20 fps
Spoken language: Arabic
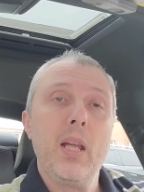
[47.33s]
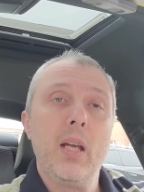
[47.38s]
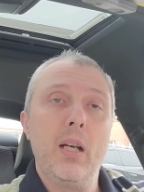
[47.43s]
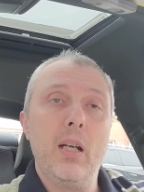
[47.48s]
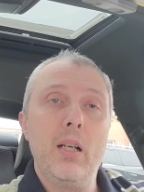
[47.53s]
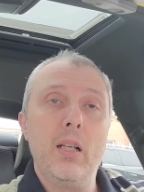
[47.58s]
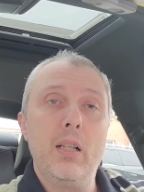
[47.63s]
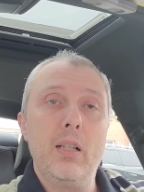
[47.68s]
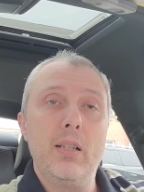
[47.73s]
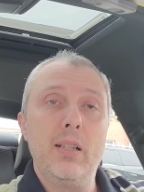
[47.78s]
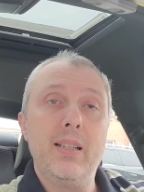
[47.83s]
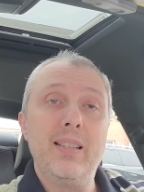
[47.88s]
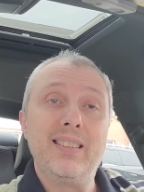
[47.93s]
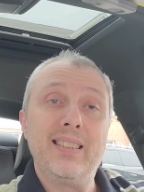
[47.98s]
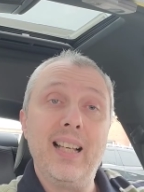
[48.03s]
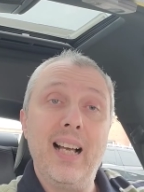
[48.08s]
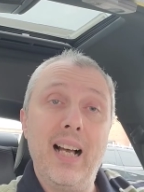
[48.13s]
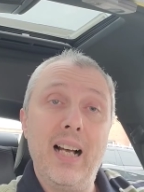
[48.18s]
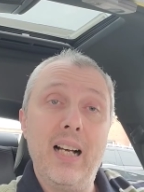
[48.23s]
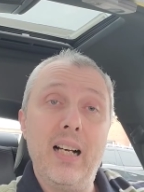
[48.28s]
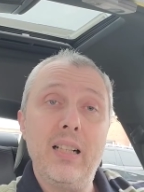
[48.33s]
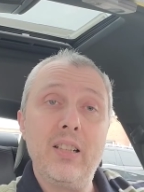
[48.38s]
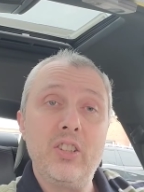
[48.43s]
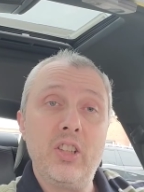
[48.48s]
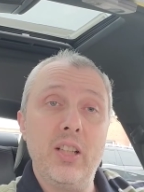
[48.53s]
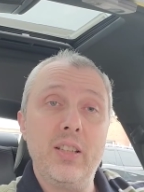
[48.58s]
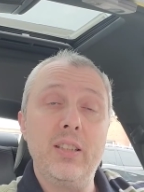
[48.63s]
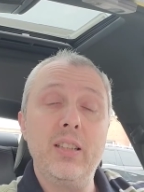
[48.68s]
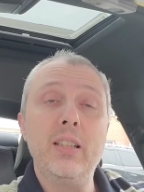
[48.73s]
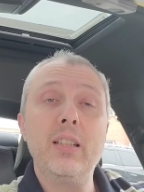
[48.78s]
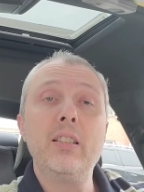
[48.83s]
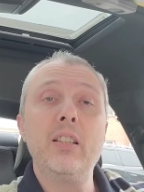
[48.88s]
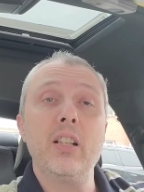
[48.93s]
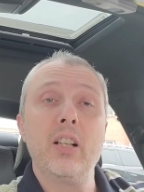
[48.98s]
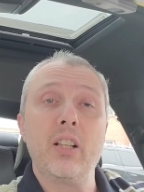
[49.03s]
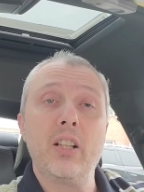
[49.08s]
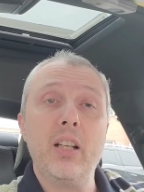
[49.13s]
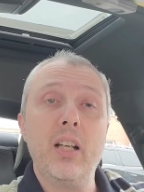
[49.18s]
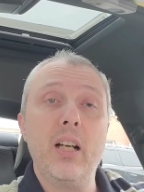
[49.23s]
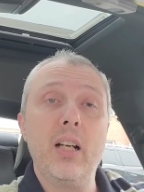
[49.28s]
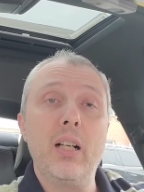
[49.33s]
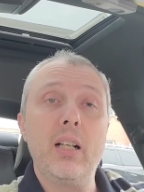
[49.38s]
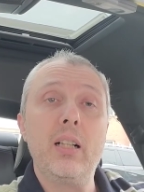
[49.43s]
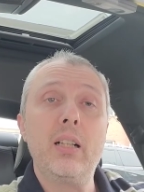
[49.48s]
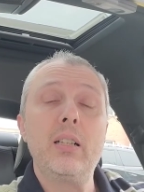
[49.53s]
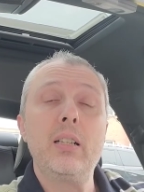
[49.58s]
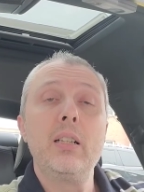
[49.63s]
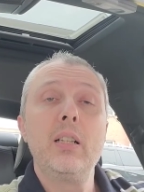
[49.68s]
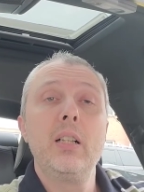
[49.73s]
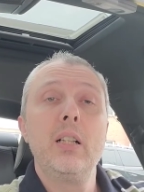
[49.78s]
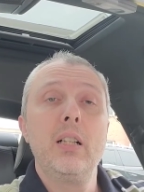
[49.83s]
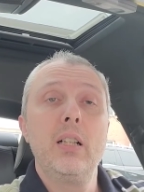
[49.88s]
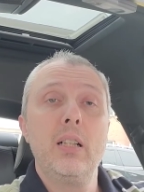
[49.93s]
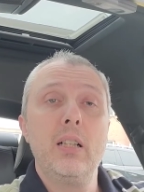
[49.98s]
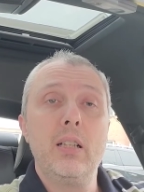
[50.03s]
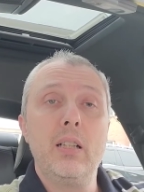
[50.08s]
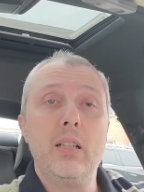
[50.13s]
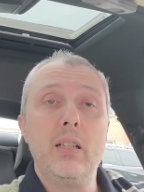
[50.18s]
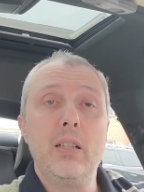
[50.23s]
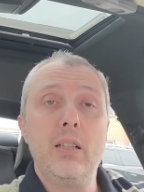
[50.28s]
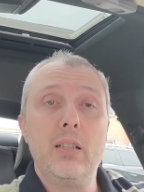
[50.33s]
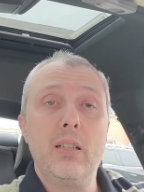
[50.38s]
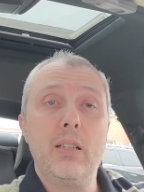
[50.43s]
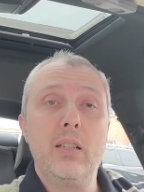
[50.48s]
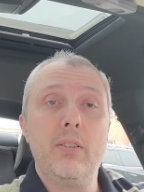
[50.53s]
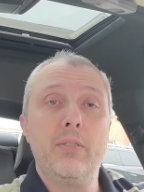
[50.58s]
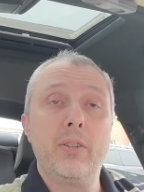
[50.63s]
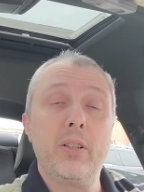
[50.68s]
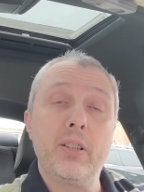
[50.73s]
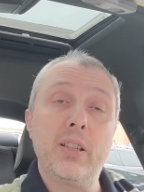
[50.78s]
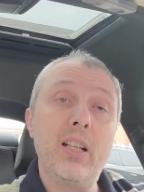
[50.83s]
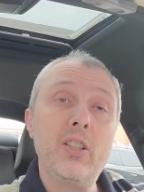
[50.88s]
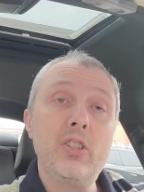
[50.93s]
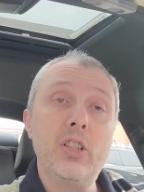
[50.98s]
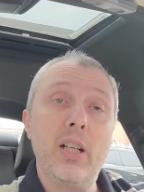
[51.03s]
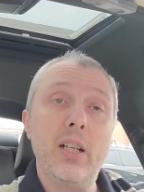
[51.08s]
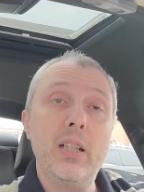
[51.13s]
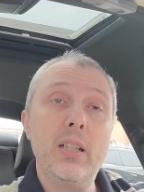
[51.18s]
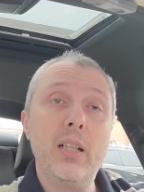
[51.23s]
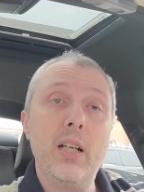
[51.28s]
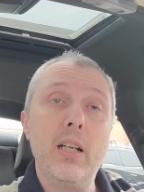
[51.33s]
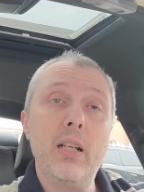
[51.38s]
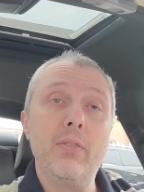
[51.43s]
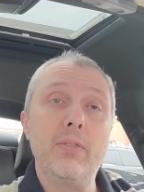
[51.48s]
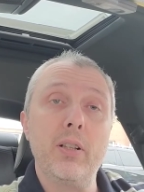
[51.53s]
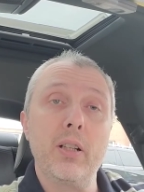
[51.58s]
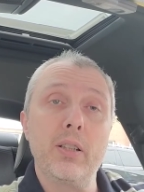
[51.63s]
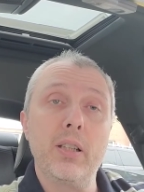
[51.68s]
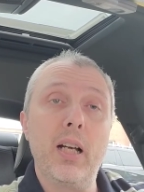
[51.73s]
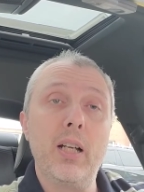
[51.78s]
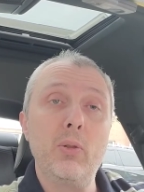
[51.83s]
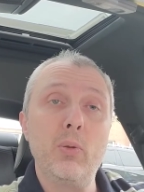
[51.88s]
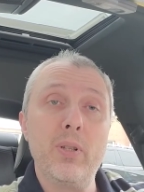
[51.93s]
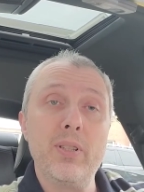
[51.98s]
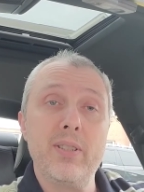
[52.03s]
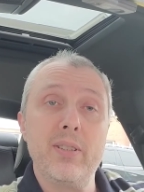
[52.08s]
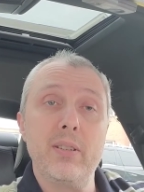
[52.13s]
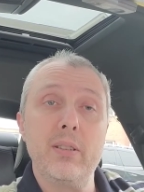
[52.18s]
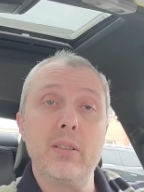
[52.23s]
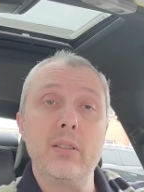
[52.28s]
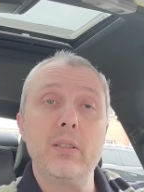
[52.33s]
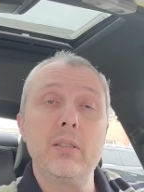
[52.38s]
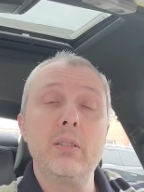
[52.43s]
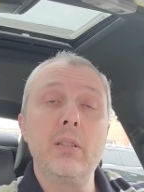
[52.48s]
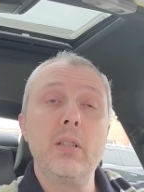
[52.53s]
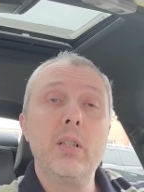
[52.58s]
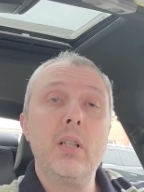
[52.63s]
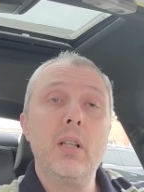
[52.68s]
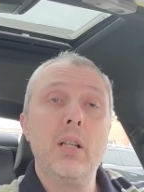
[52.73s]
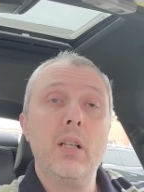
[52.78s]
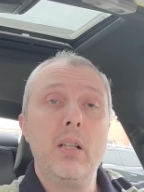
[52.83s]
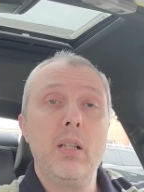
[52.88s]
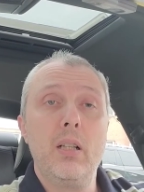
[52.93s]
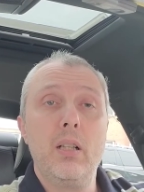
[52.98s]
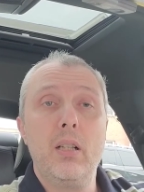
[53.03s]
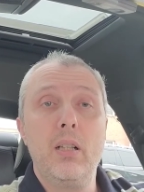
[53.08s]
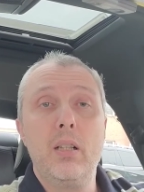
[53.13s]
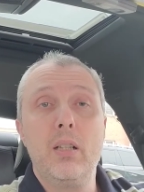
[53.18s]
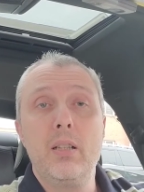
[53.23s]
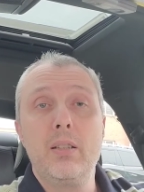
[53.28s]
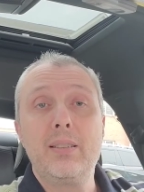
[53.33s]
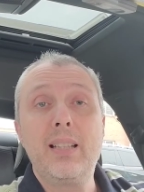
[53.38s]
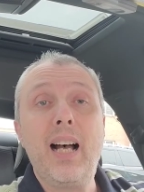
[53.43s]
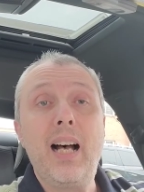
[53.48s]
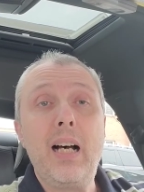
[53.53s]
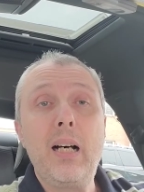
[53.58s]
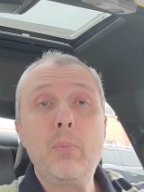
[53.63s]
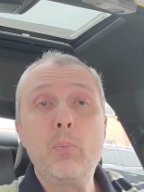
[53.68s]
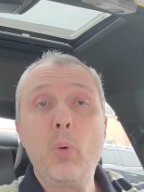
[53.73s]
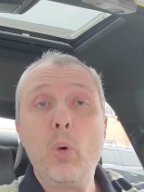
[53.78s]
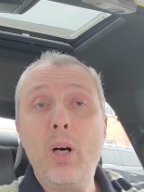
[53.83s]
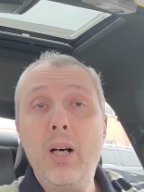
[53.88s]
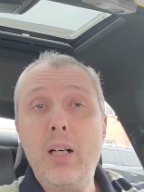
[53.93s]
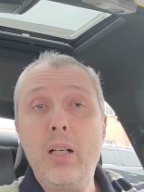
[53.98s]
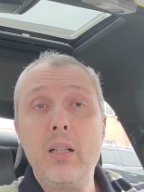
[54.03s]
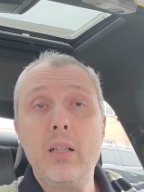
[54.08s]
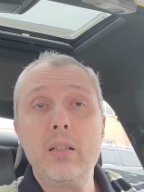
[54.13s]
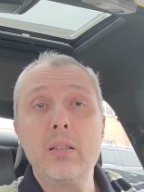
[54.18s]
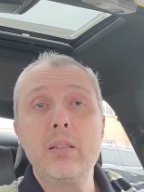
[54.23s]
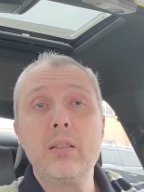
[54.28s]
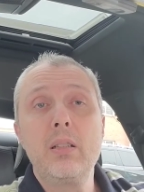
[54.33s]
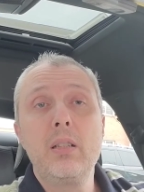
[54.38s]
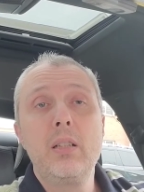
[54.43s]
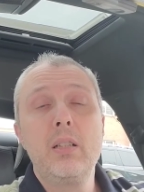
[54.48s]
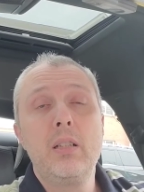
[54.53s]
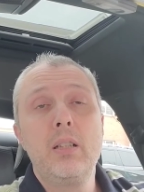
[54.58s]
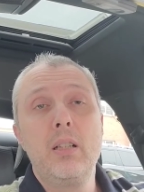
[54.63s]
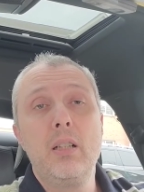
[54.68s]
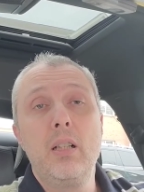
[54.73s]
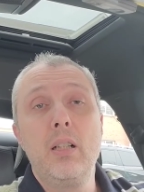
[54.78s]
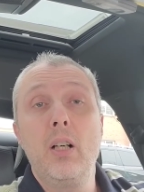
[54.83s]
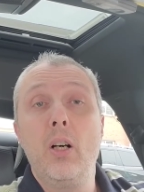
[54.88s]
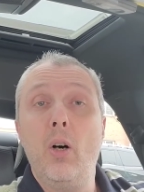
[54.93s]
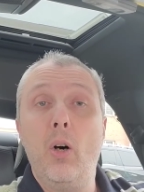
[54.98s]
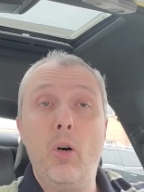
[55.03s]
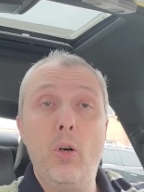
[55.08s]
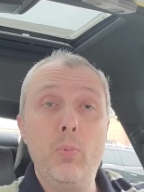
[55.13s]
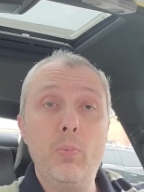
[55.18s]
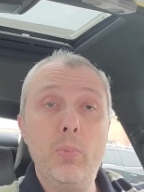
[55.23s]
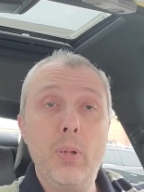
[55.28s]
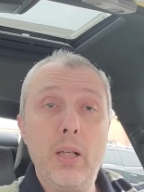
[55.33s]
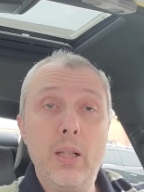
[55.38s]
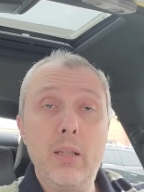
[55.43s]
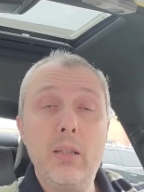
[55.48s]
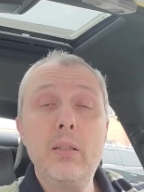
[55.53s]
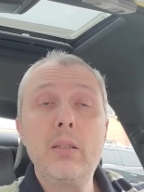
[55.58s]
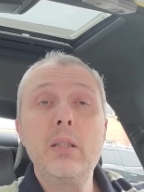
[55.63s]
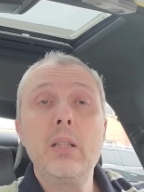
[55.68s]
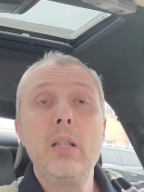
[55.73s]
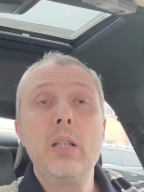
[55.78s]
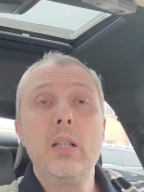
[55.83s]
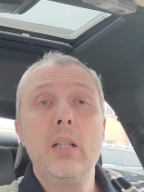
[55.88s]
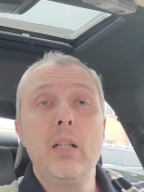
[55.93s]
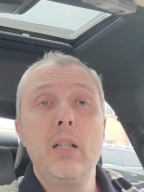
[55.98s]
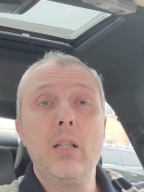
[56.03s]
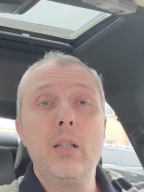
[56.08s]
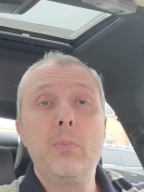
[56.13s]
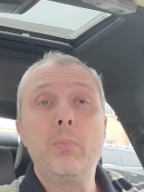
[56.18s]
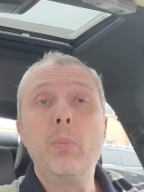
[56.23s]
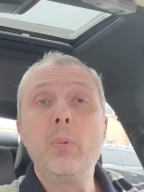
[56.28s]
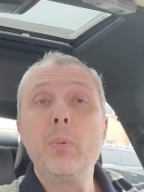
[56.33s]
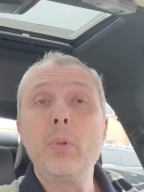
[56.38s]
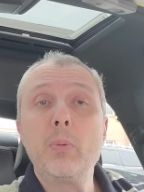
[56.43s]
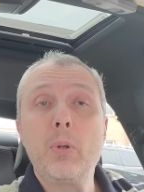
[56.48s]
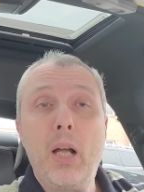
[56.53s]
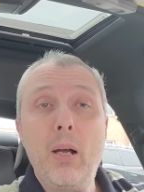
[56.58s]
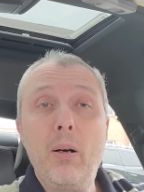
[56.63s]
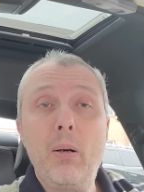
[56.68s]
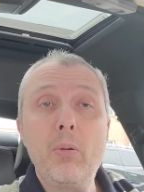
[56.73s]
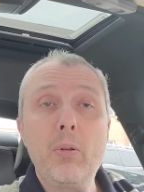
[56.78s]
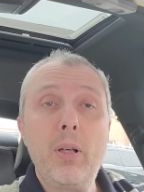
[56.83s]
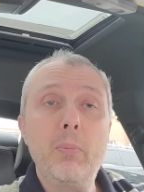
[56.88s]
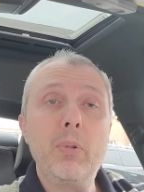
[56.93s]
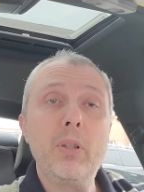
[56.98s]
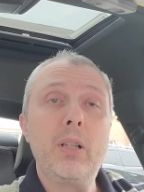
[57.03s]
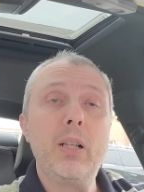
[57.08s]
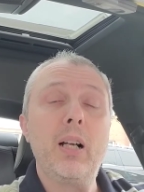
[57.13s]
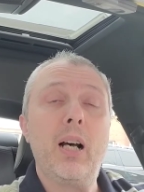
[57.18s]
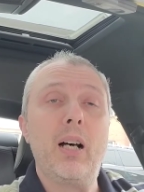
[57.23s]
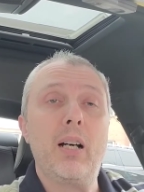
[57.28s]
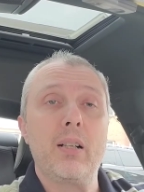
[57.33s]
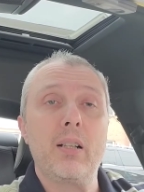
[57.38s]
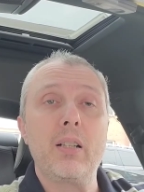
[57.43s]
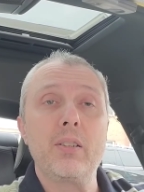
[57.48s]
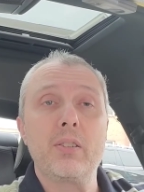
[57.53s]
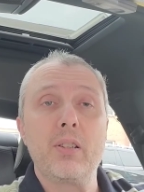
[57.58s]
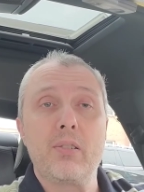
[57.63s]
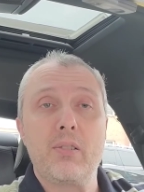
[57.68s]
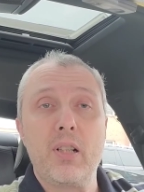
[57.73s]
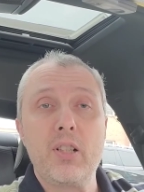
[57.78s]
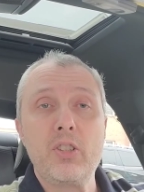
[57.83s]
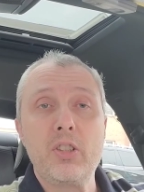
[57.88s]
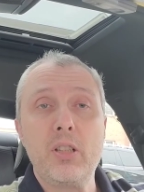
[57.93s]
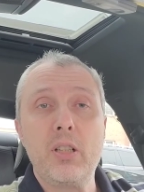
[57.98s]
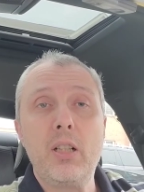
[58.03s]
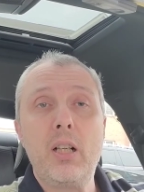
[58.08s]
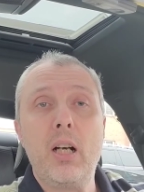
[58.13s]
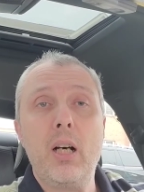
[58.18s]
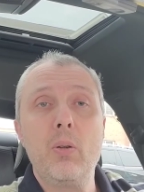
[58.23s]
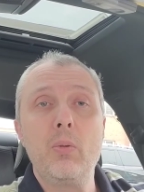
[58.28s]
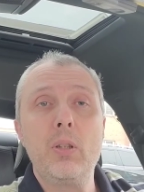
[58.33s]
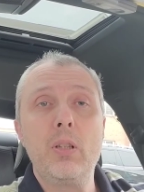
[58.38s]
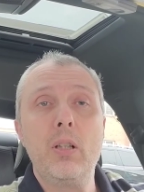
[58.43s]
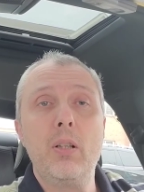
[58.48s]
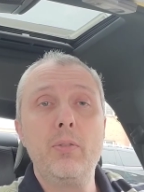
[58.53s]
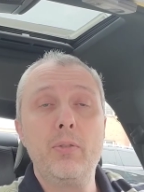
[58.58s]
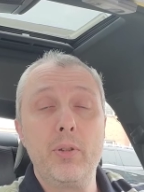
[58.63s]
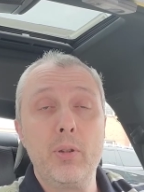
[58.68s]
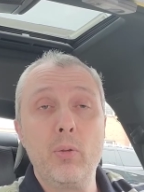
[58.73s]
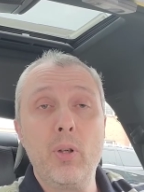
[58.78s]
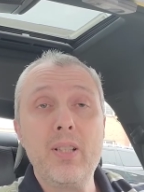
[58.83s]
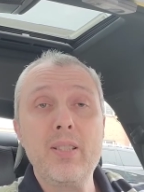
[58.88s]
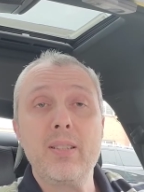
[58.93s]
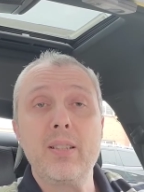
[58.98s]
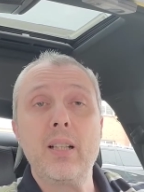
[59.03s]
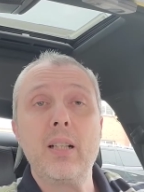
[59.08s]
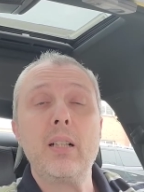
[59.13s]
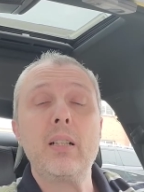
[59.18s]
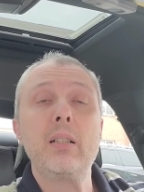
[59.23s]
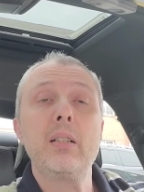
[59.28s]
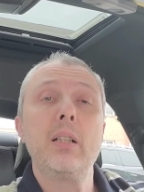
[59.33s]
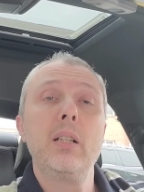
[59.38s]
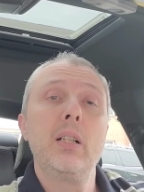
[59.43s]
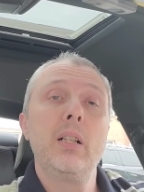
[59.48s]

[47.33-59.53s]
آه، اسهال شديد اقياء فقدان شهيه فقدان وزن تعب وهن حمى ممكن مثل اعراض الرشح او الانفلونزا